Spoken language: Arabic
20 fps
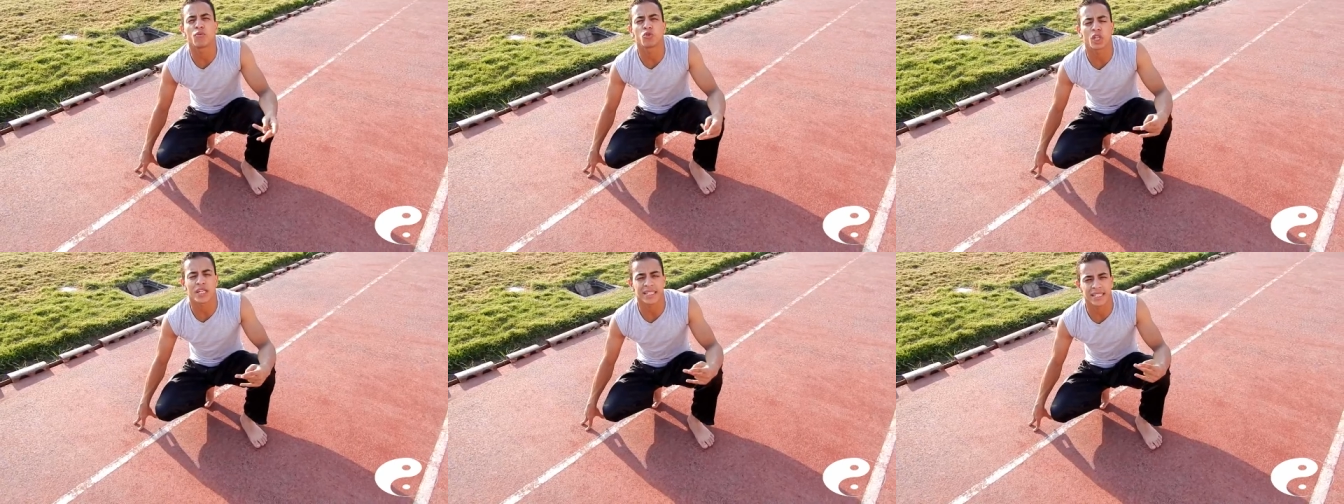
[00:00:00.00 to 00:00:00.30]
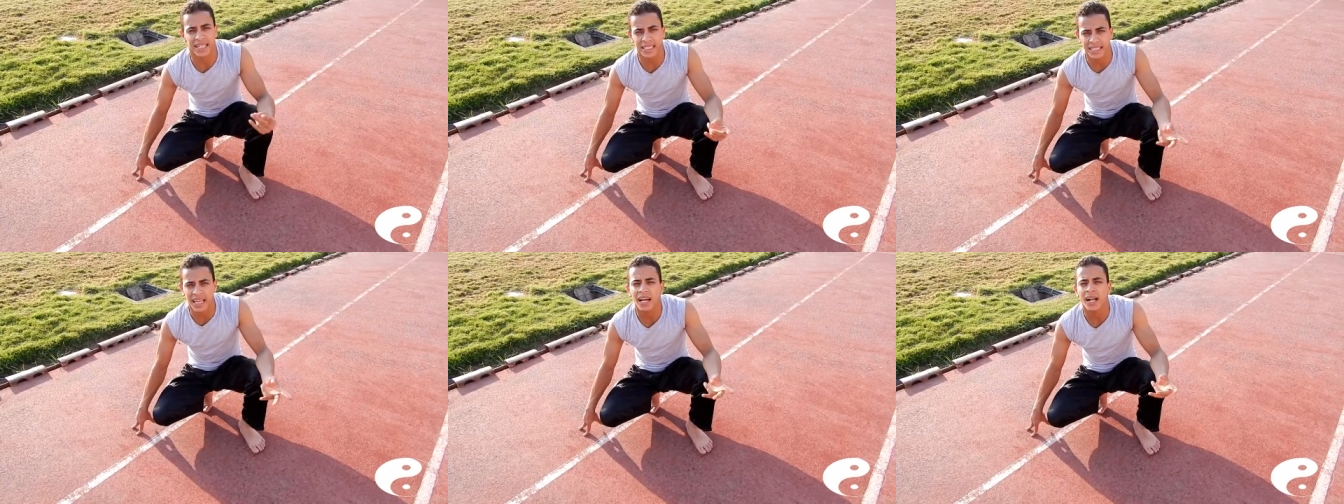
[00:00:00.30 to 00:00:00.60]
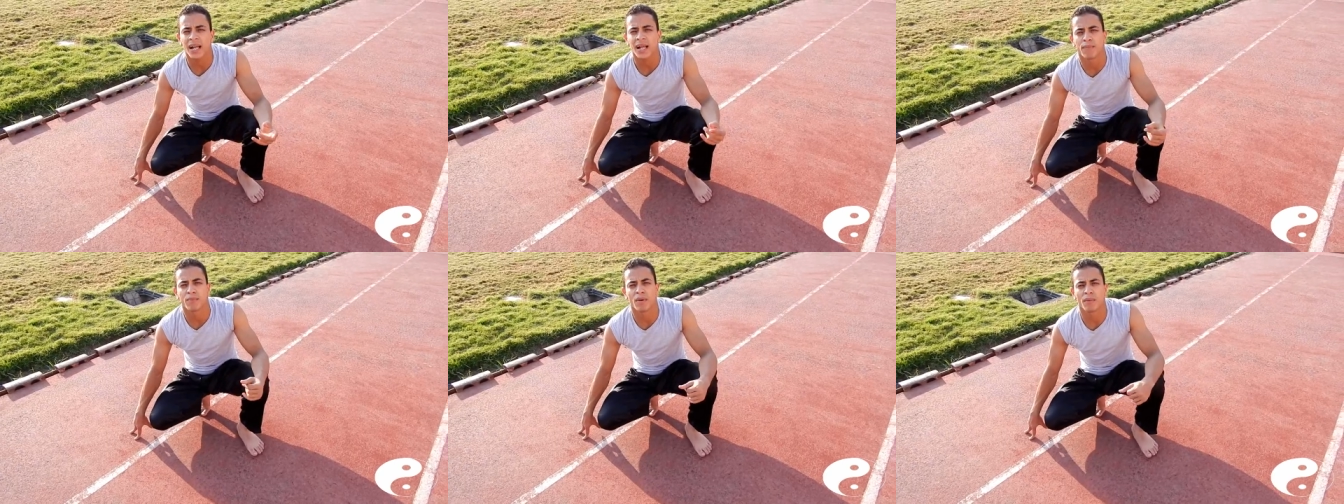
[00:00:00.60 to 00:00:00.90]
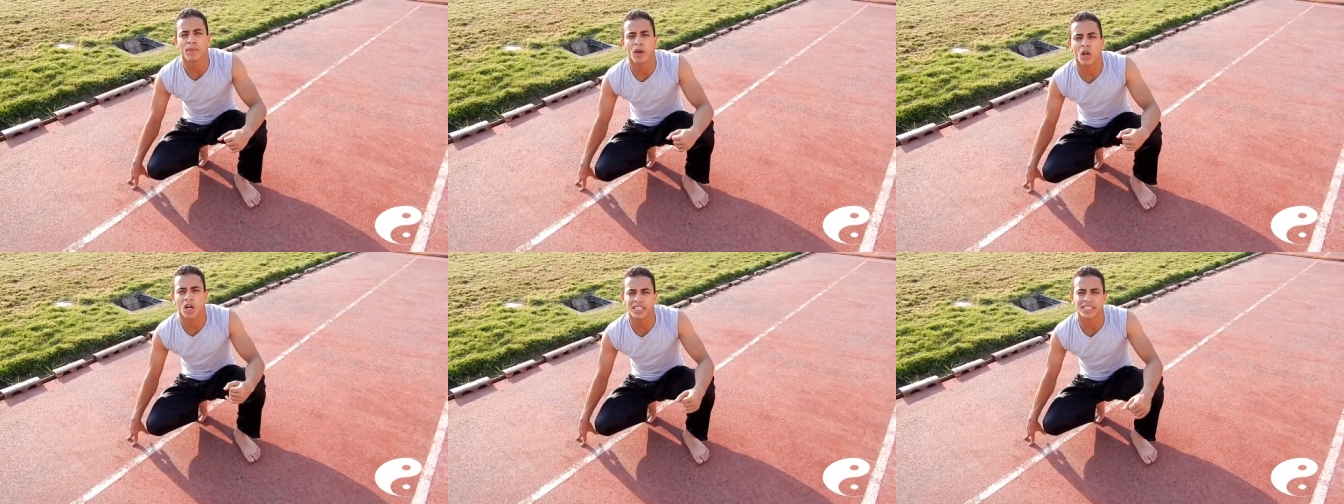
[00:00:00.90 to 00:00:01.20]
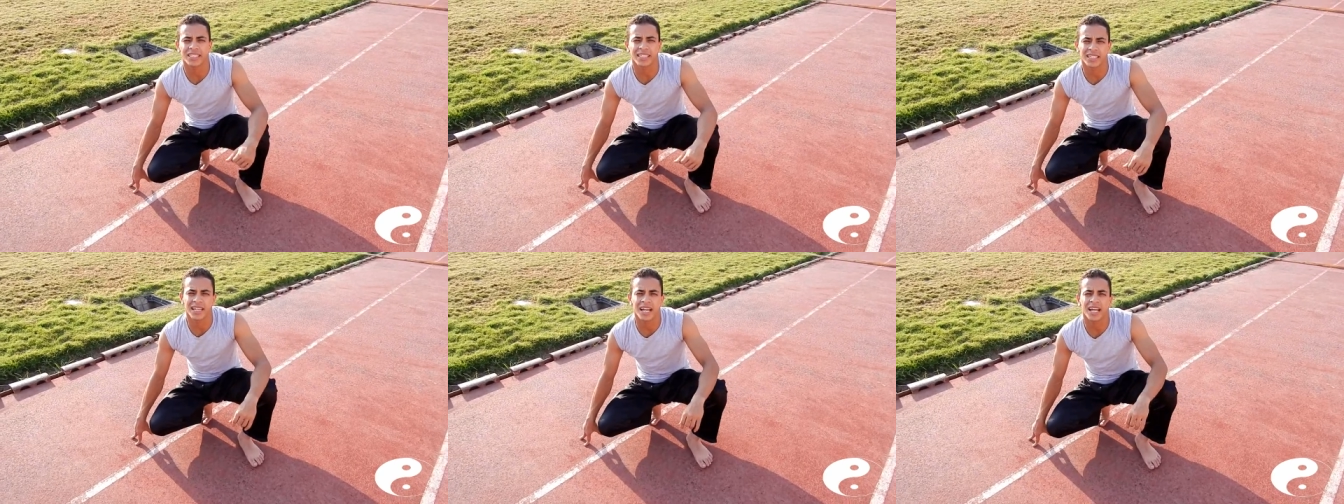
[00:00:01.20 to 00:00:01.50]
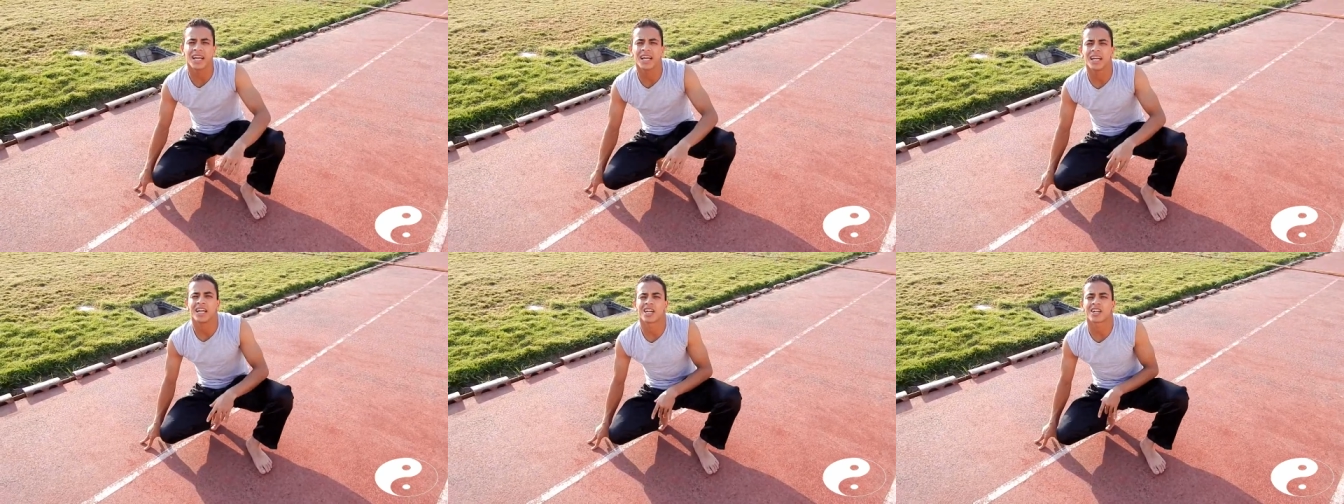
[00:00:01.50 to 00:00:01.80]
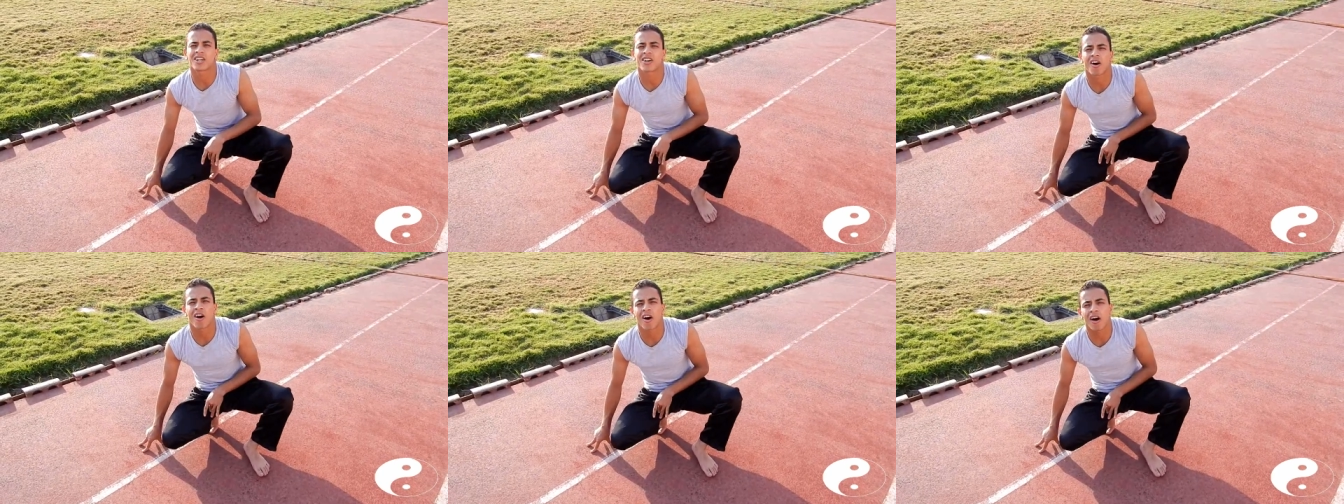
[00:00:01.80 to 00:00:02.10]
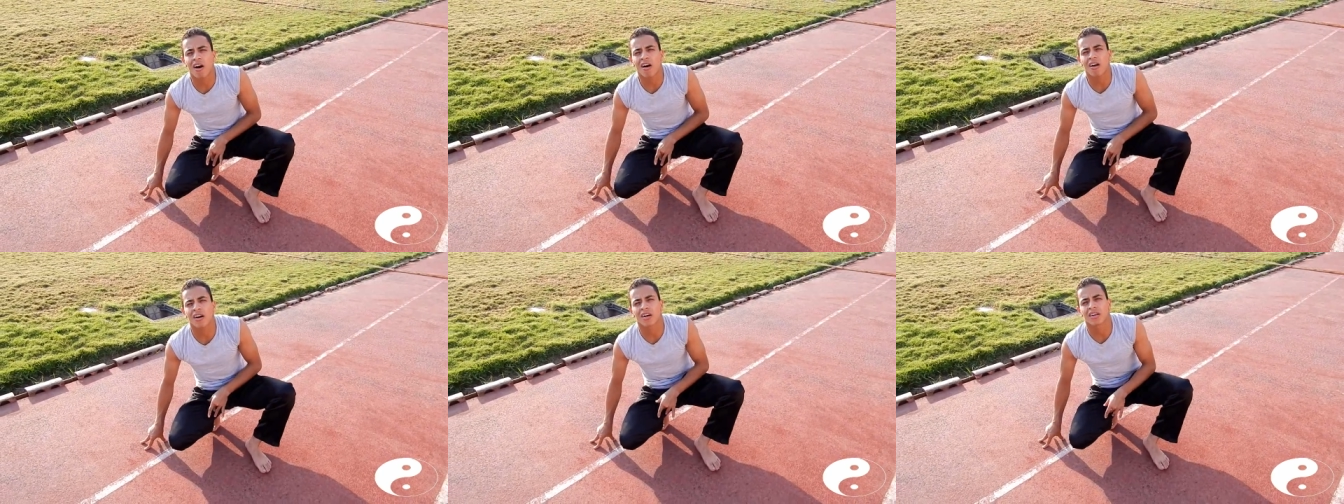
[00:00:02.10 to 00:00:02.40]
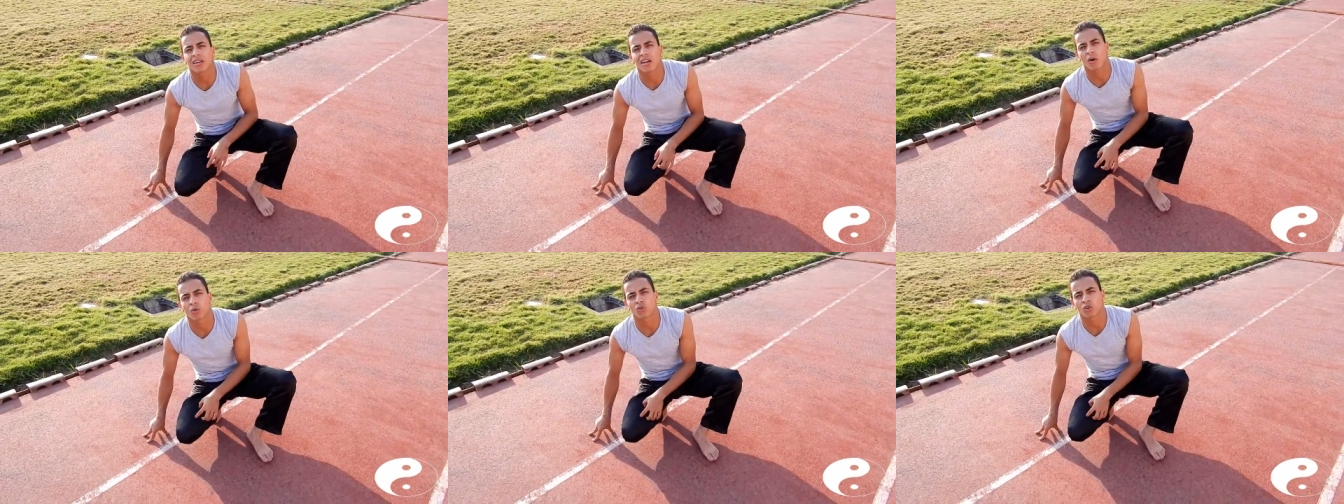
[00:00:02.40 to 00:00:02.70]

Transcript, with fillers: المتزايده مما يؤدي الى ارهاق